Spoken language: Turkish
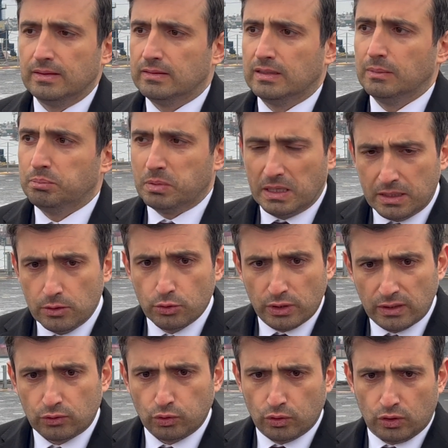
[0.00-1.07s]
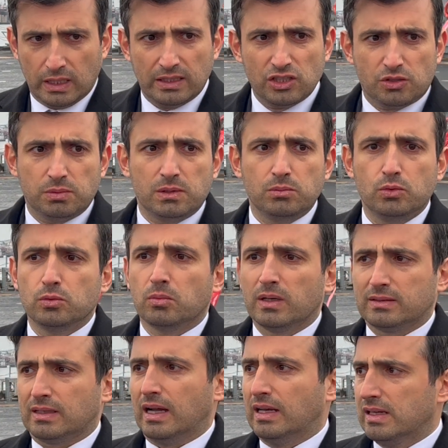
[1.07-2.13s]
tiplerini üretiyor. Geniş bir
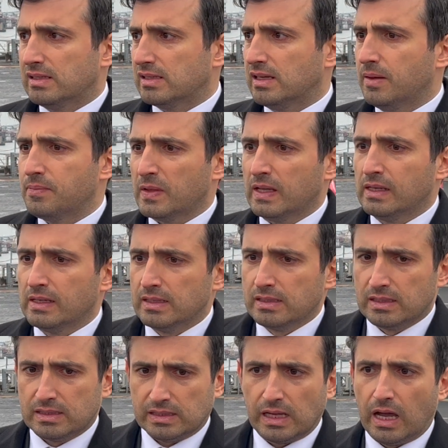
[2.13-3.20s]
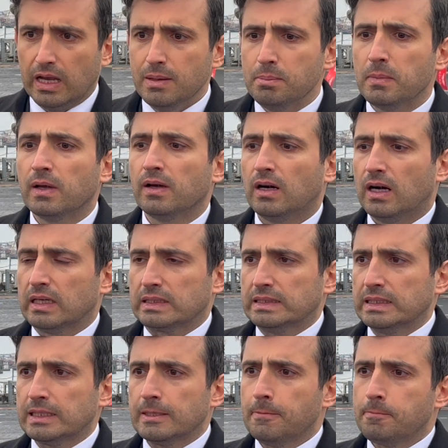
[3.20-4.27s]
mühimmat ailesine sahip
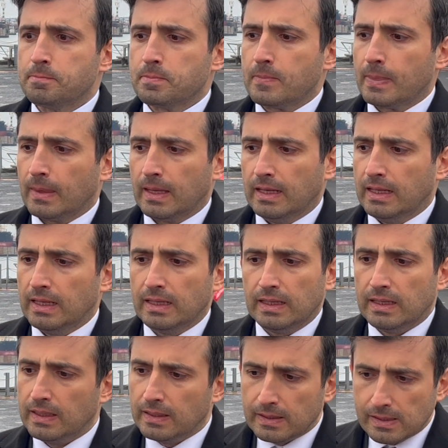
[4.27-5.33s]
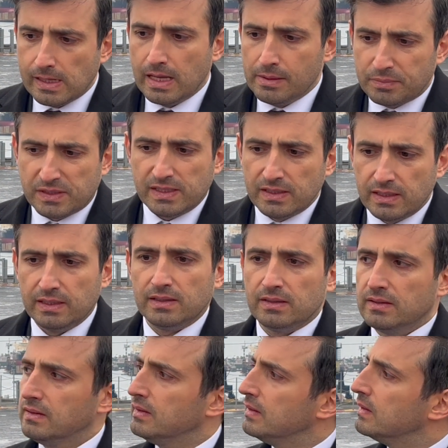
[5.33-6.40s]
artık. E, hepsini
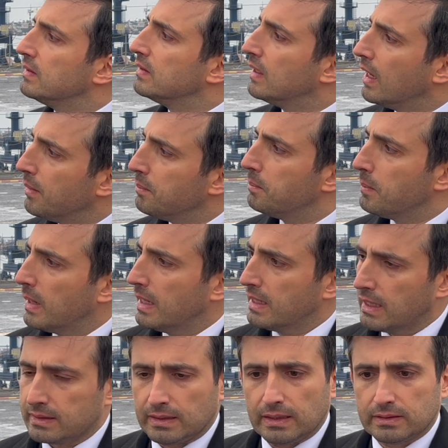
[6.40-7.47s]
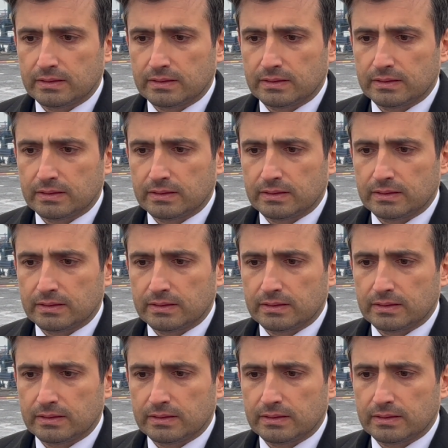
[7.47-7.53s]
hem Bayraktar